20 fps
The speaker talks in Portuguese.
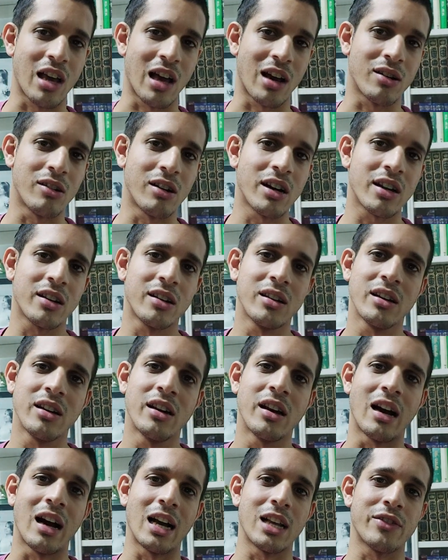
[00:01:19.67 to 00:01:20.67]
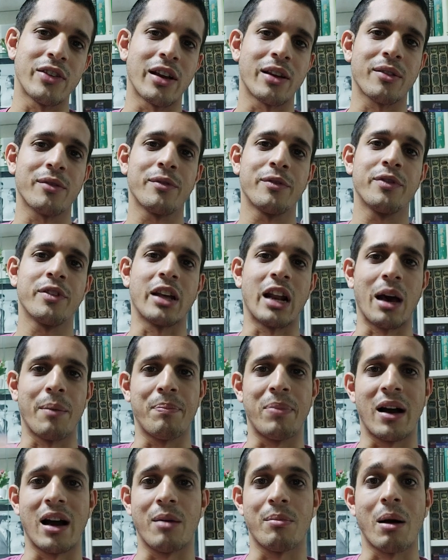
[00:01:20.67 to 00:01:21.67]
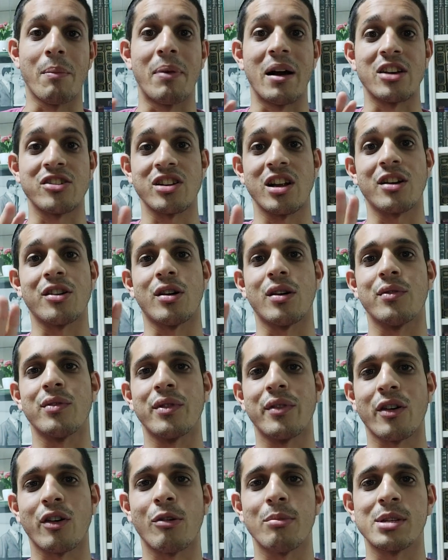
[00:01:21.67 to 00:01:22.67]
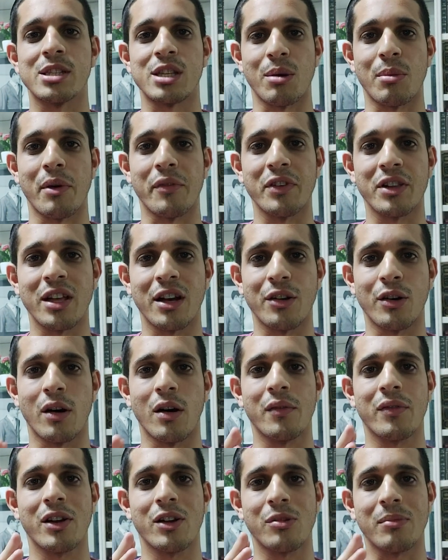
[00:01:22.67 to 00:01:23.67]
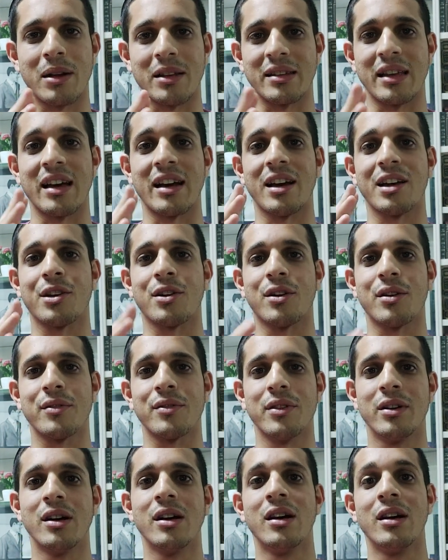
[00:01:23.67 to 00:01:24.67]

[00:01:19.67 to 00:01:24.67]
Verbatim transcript: Agora mas vai virar pá, uma página nova, vai começar uma vida nova numa terra nova.